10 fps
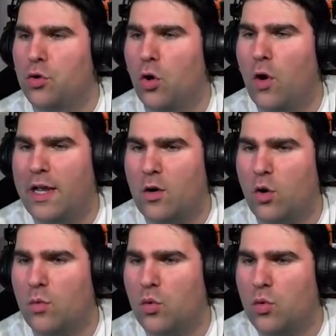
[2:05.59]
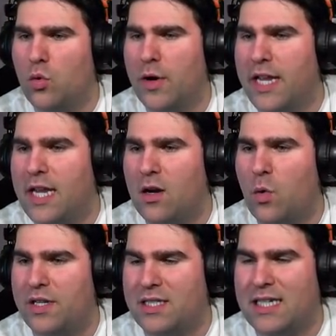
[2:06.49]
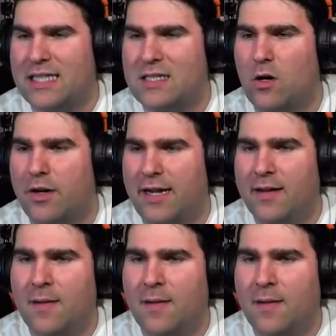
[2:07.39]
o è comunque in questa zona